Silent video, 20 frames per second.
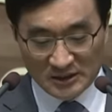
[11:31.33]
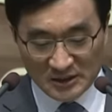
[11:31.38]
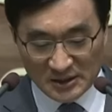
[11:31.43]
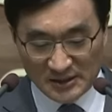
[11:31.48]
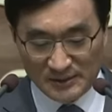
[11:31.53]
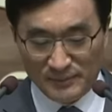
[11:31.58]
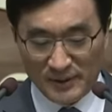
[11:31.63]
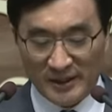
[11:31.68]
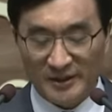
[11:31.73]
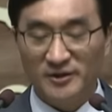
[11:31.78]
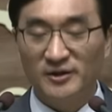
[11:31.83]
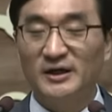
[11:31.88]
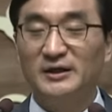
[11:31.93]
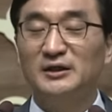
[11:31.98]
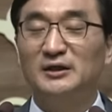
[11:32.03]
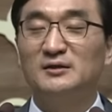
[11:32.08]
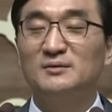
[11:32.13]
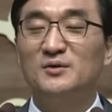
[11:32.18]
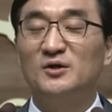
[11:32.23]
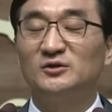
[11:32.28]
임하여
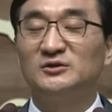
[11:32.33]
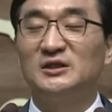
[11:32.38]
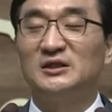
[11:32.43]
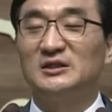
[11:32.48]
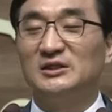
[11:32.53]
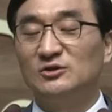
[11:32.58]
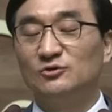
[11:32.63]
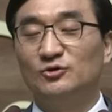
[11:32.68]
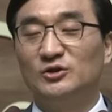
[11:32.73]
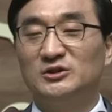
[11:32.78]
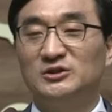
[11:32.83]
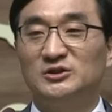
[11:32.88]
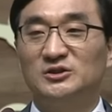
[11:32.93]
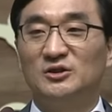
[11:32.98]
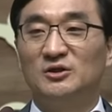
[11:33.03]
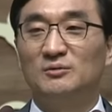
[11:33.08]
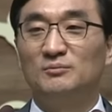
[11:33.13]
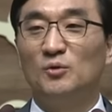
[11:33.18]
하나님의 역사를 이루었죠.